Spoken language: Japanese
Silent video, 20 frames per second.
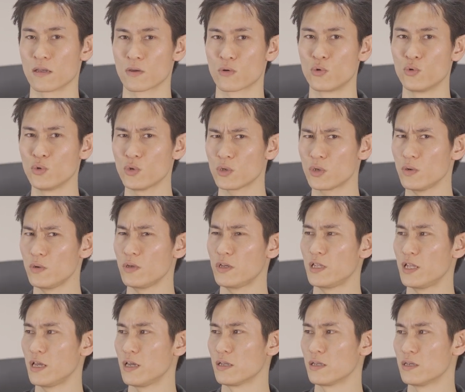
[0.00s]
この距離
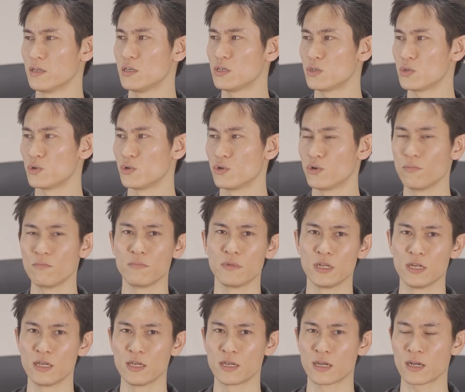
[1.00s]
で
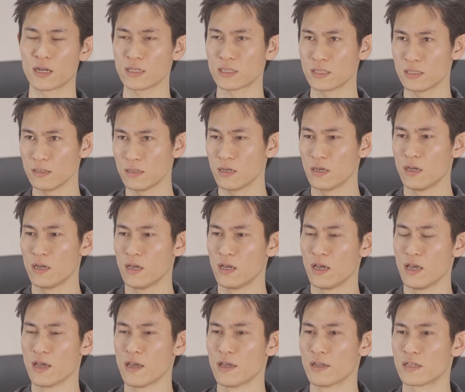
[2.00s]
24mm かつ
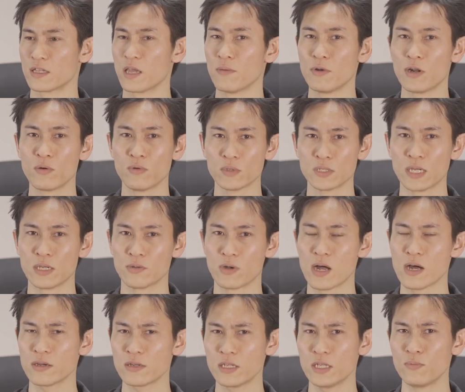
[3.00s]
手ブレ補正の
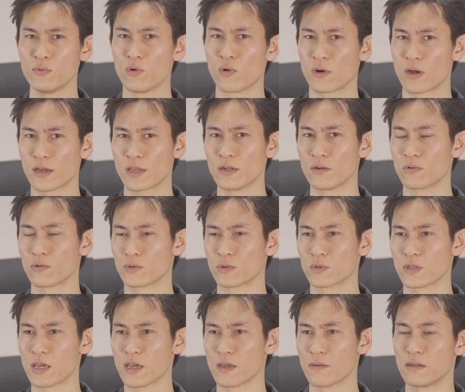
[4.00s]
アクティブをかけるこ
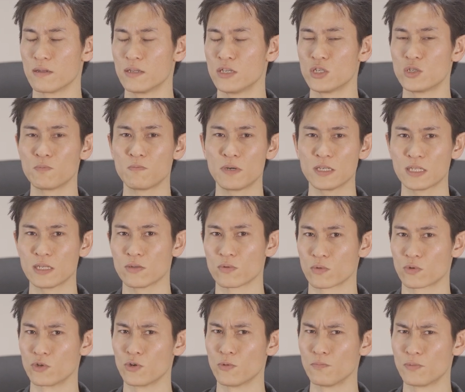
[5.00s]
とで 20% の
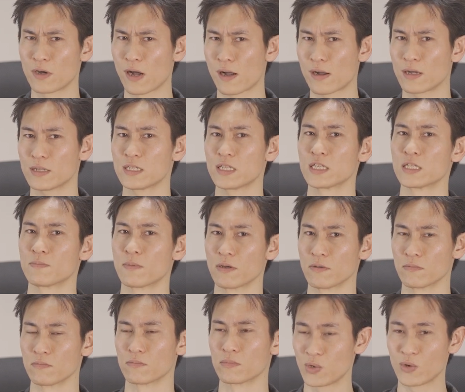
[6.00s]
クロップがかかってしま
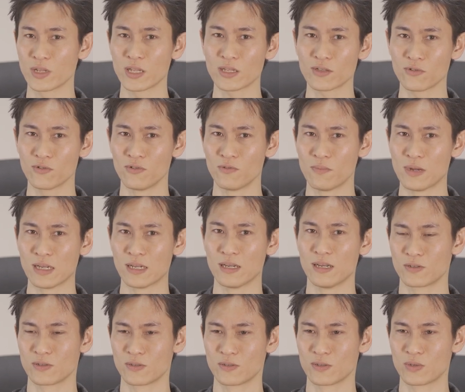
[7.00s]
う。それだと
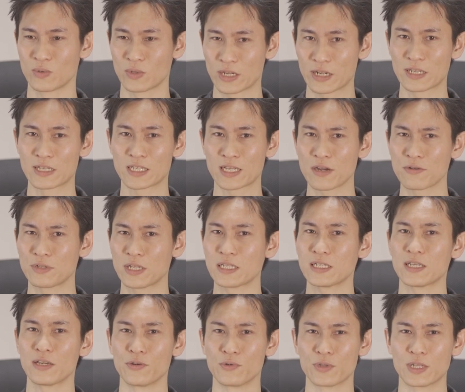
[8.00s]
そんだけ近くなっ
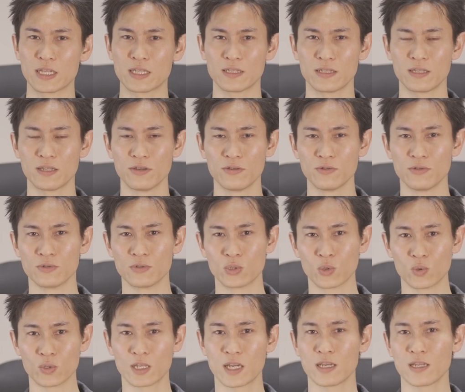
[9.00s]
ちゃうよねっていう
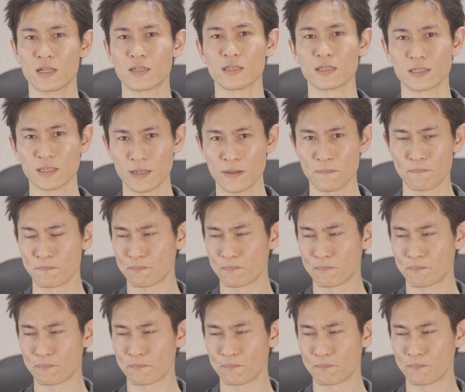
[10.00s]
状態なんですね。